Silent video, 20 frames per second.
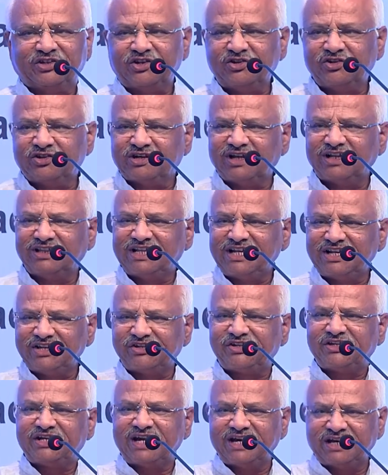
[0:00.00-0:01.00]

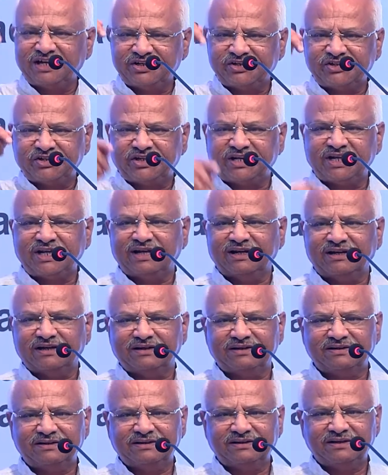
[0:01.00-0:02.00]
संस्कृति स्टैंड स्टिल
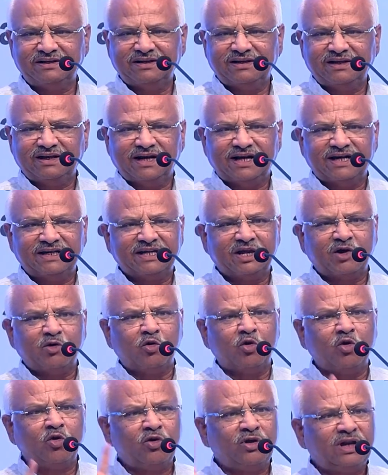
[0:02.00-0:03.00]
एंड द
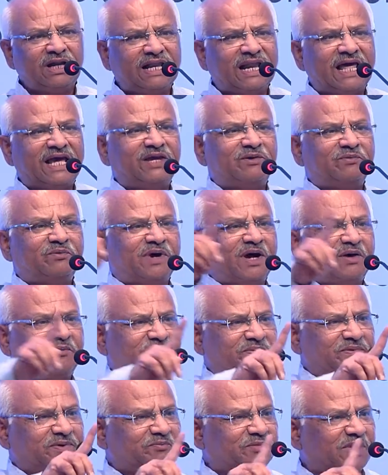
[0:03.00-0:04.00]
होल लाइफ
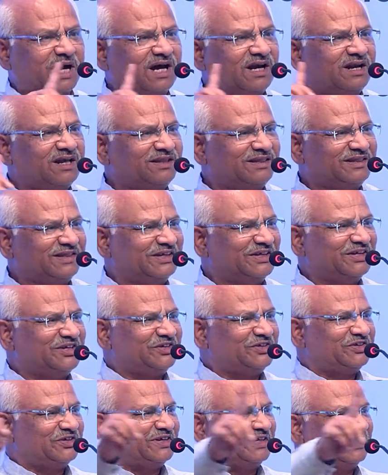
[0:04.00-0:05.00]
ऑफ भारत
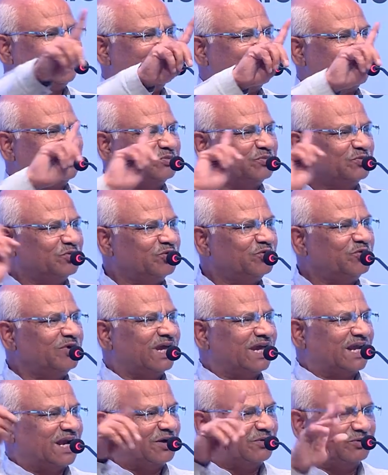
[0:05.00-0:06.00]
इज मूव
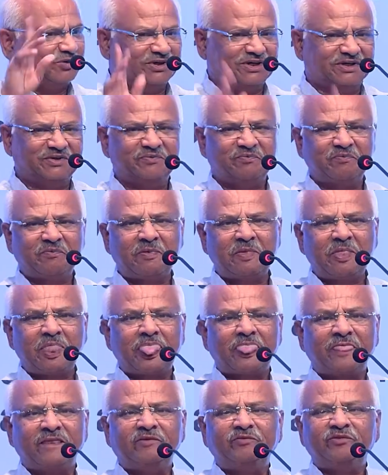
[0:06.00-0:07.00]
अराउंड
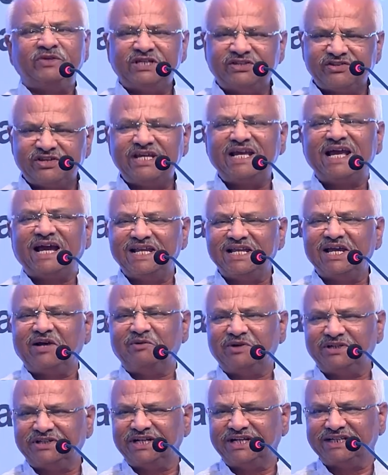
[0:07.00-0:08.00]
इसकी आज
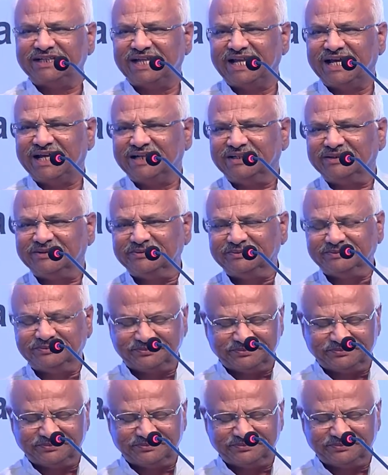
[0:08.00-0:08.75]
आवश्यकता है